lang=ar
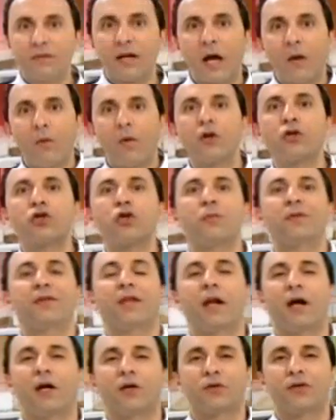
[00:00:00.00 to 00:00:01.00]
ورشة
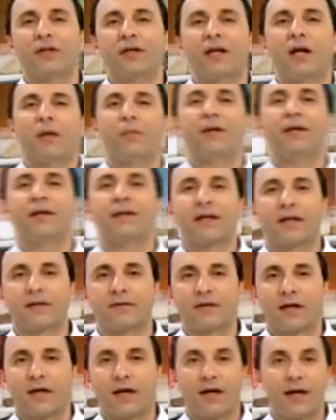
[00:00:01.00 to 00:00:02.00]
ملح مع الشيف شادي
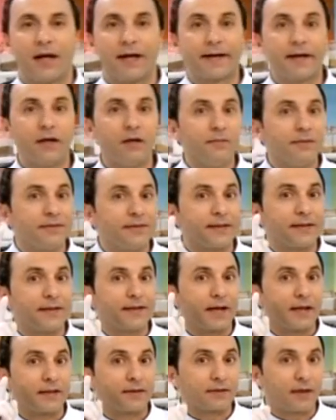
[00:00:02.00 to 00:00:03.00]
على طاجن الدجاج
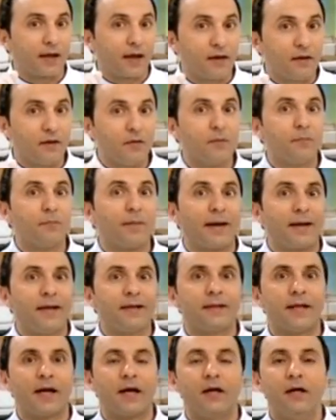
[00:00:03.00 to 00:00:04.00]
المغربي مع
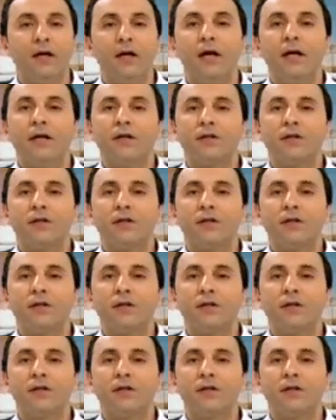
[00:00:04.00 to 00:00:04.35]
الكسكس